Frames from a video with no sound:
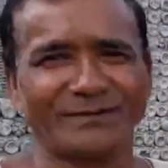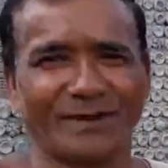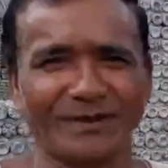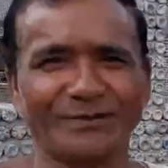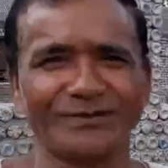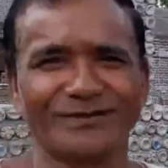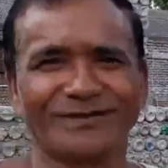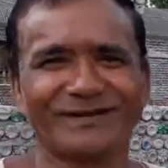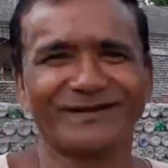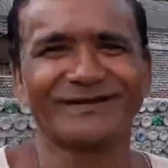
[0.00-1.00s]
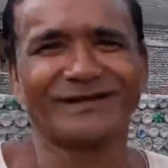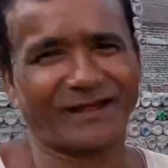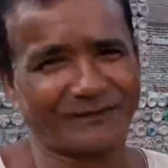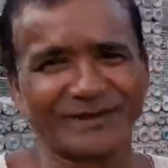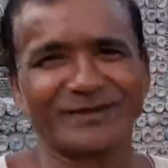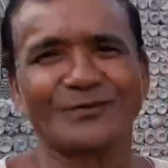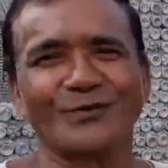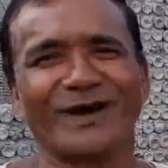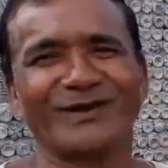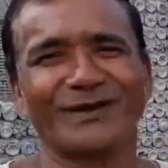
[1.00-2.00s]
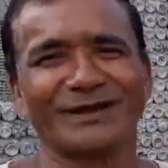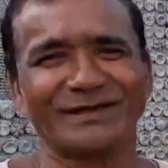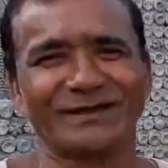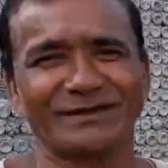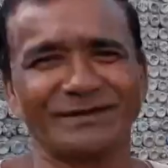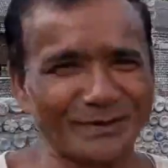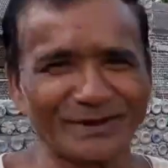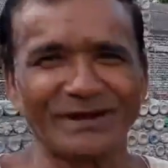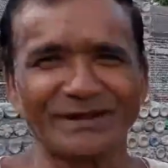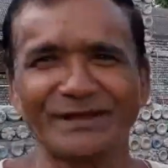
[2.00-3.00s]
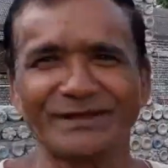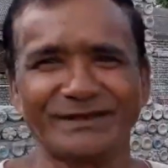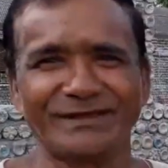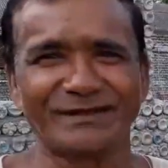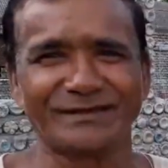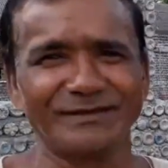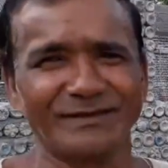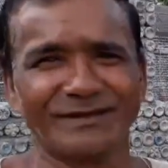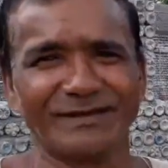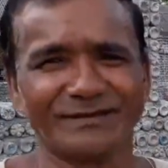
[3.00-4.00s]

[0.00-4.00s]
বাড়ি ভালো আমার খুব ভালো লাগে আর জীবনে এগুলো দেখিনি আর কি